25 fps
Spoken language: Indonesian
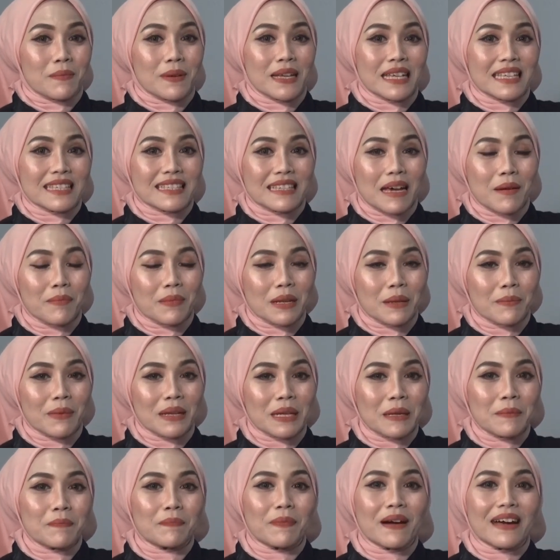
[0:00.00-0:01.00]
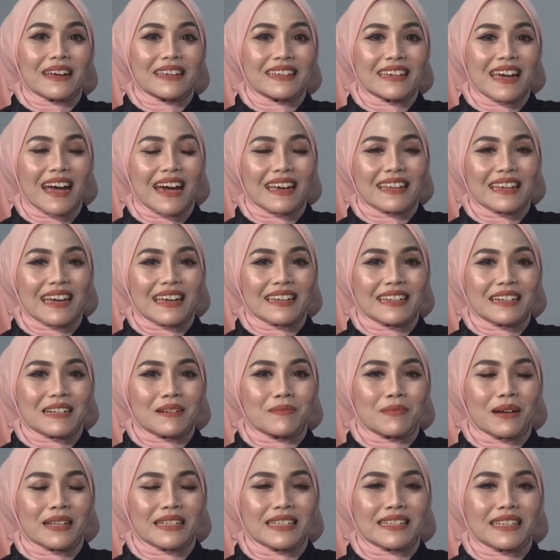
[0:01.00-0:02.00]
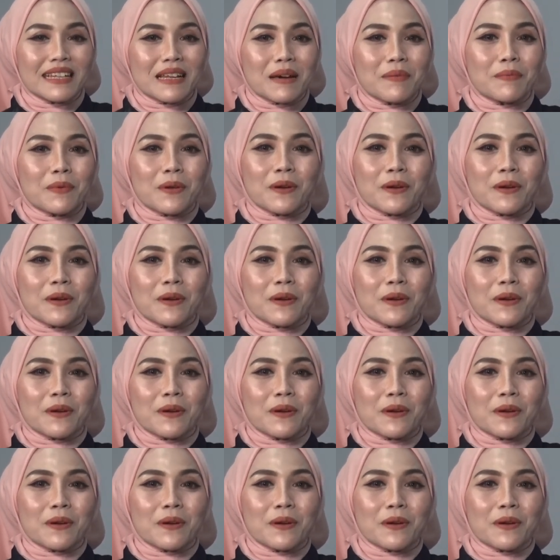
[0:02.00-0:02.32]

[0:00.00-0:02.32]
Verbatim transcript: bisa menemani pagi hari Anda kembali dalam